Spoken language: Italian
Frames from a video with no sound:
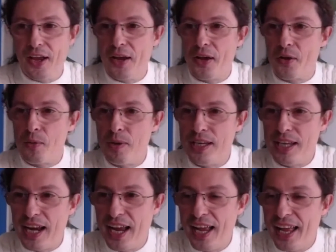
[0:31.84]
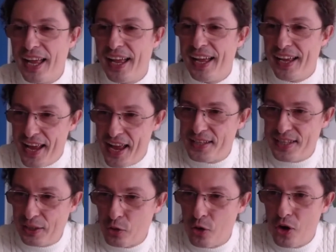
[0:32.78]
come dire, è
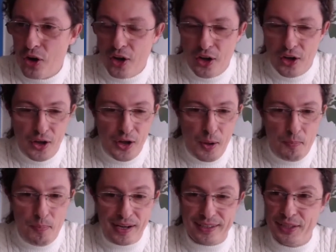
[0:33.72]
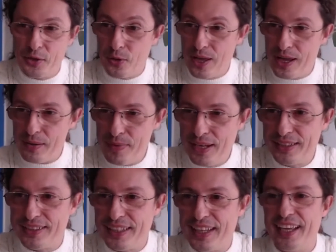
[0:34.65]
stato
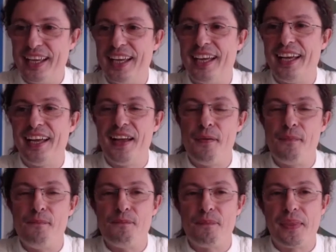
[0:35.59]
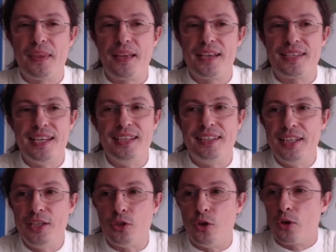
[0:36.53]
particolarmente mm,
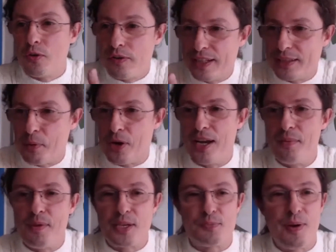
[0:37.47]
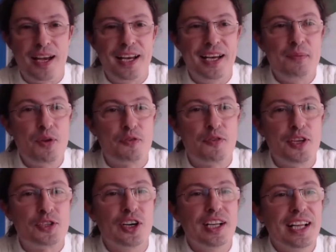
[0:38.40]
sentito, come vedete poi alle mie spalle nel mio
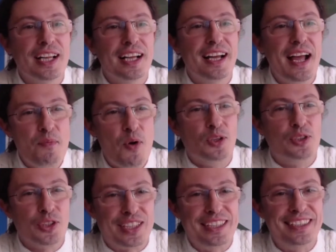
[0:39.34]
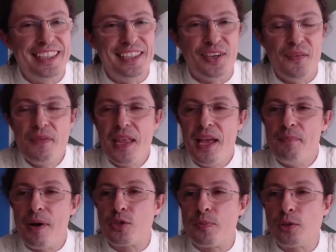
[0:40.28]
ufficio, è molto sentito,
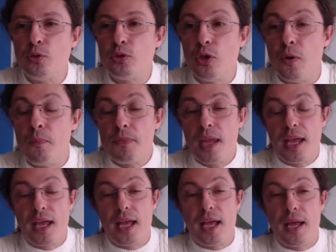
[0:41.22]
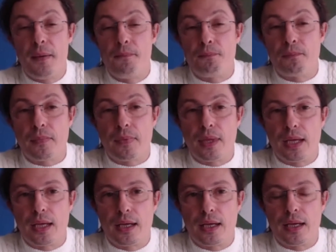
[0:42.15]
ma soprattutto... Ehm,
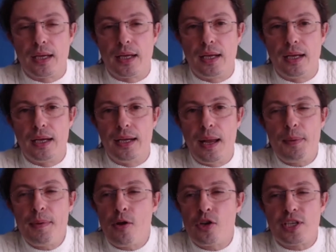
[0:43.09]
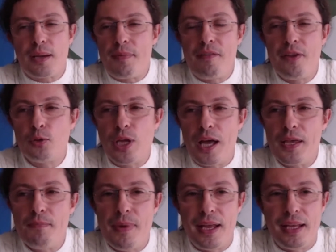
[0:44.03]
la prima cosa che mi è venuta
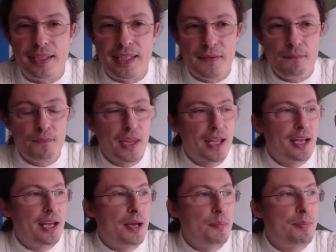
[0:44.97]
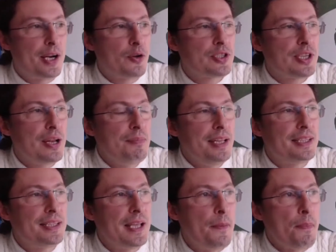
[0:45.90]
in mente, eh,
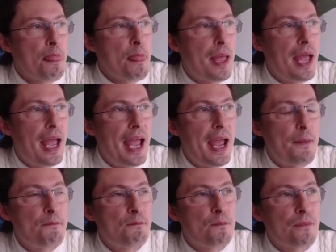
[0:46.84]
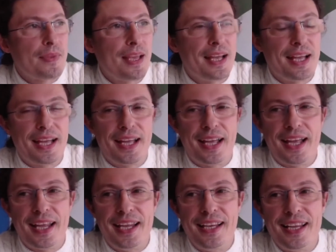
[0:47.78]
paradossalmente, è eh,
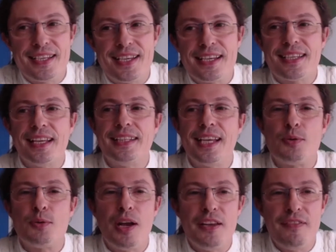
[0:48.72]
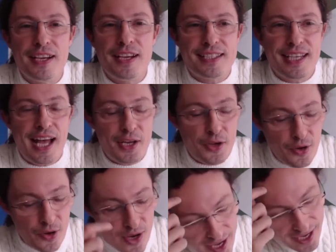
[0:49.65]
il sessantesimo
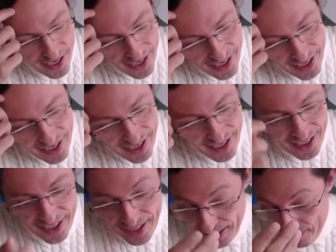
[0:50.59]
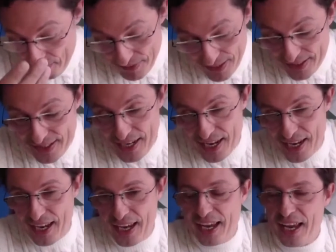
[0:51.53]
anniversario eh, che si
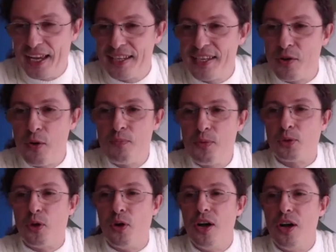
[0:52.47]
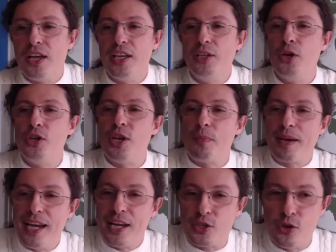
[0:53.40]
è, si è compiuto il 12
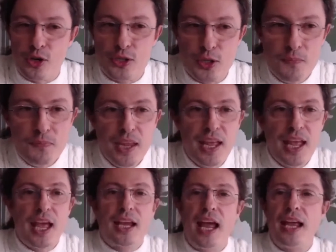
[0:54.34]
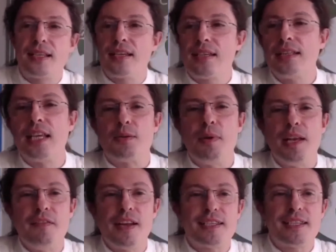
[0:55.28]
aprile scorso, che è il sessantesimo
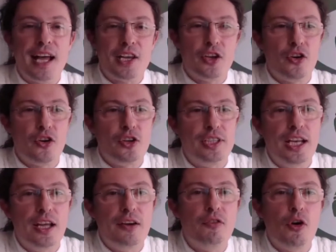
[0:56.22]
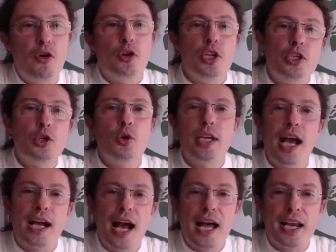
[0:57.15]
anniversario del volo di Yuri
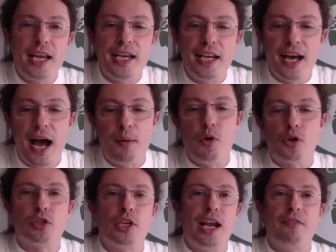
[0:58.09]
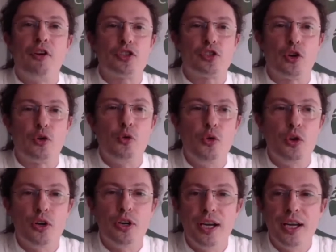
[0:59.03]
Gagarin a bordo della Vostok
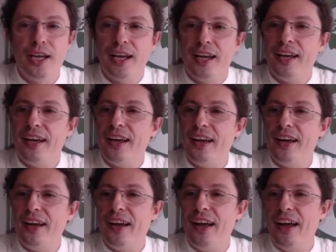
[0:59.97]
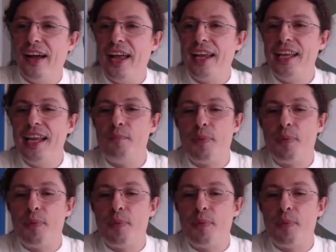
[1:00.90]
1 eh, e del